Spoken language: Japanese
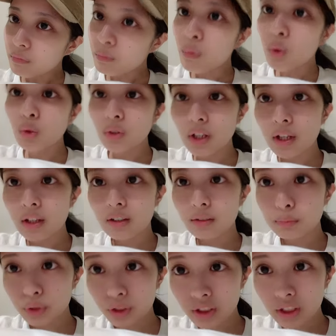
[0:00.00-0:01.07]
もうね
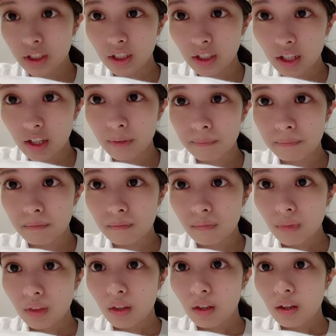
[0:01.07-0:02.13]
ぶっちゃけね
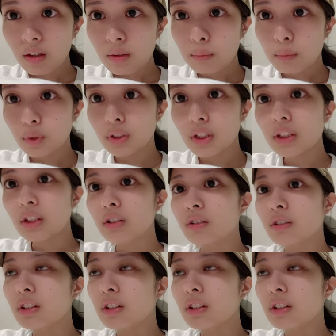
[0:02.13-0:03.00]
持ってたの